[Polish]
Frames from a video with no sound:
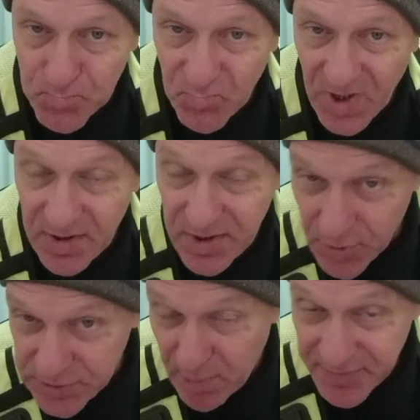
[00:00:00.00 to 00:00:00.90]

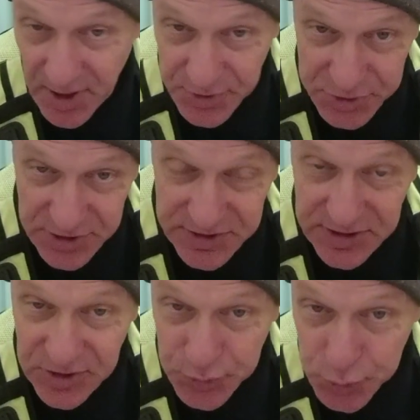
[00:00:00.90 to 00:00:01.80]
Jarosław
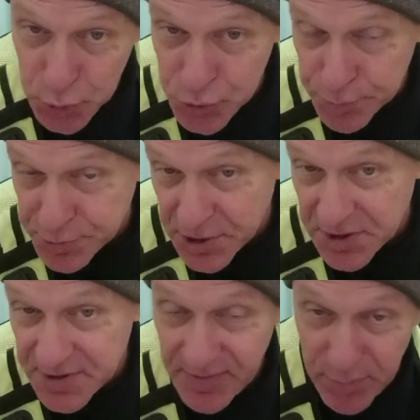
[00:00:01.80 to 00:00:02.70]
Kaczyński tuż
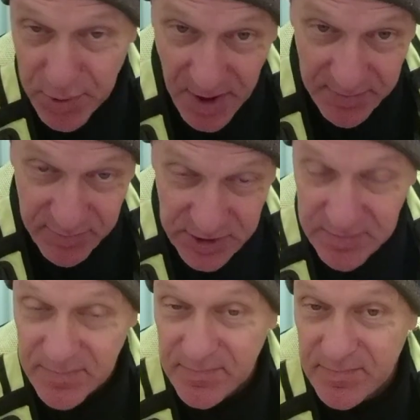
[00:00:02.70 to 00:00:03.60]
przed wyborami
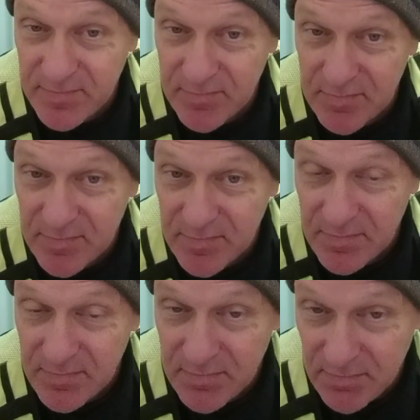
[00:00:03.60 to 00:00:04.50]

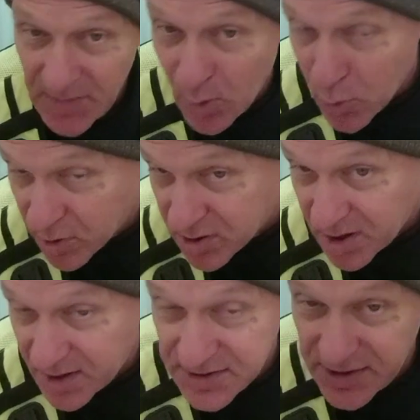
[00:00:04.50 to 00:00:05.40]
miał
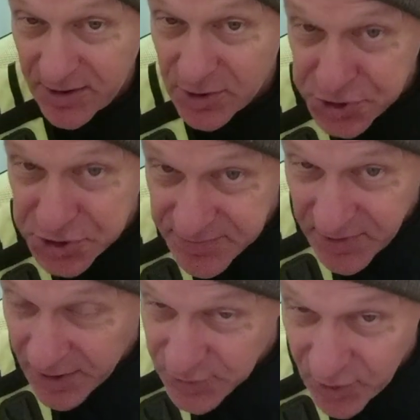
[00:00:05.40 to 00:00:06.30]
okazję
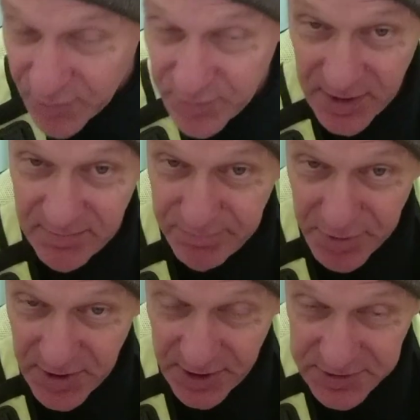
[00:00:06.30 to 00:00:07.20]
świadomie,
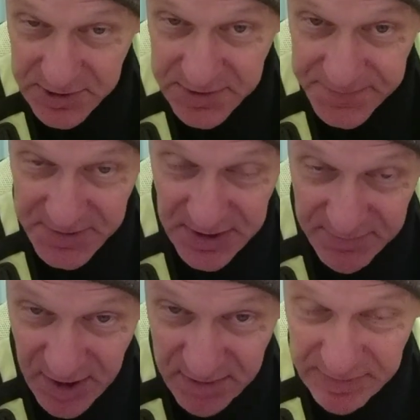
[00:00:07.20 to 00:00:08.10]
bo na tych
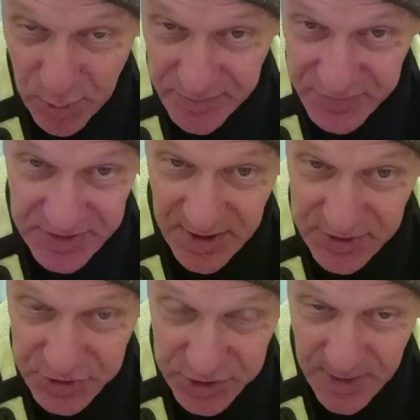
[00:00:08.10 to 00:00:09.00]
filmach było
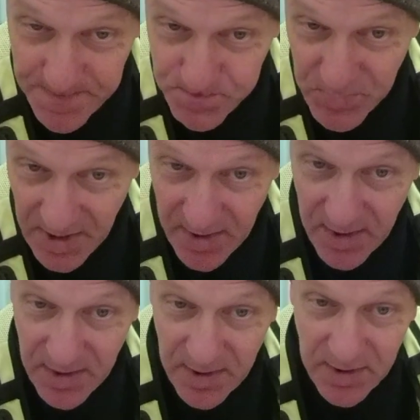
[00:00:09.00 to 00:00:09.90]
widać, że
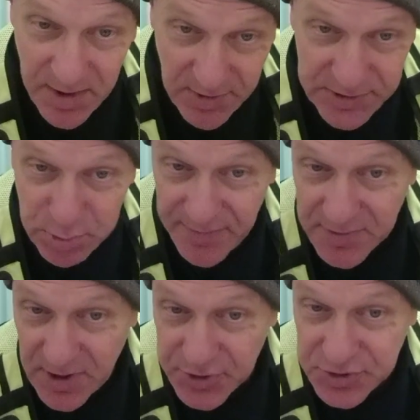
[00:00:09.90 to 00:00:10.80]

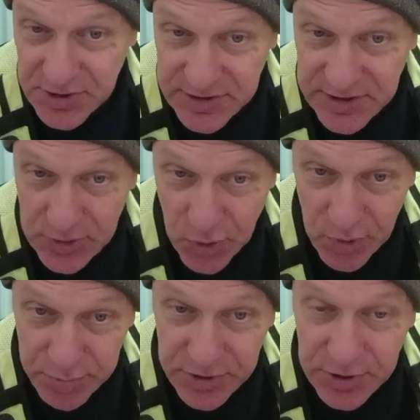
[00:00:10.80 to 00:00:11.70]
Jarosław Kaczyński to
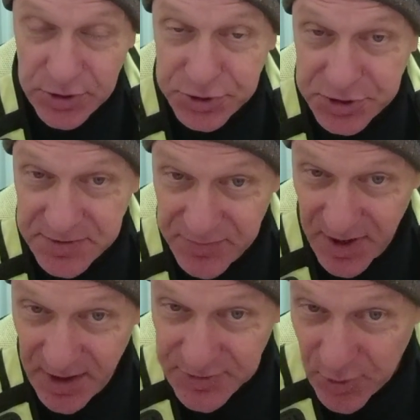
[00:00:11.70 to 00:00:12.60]
robi
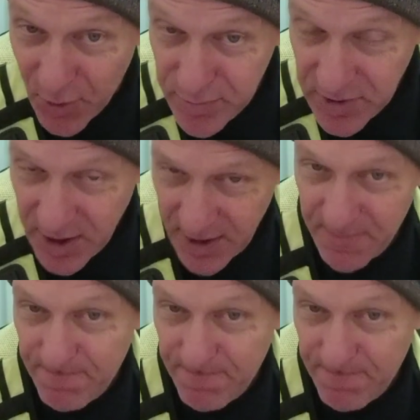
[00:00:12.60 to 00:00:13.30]
świadomie,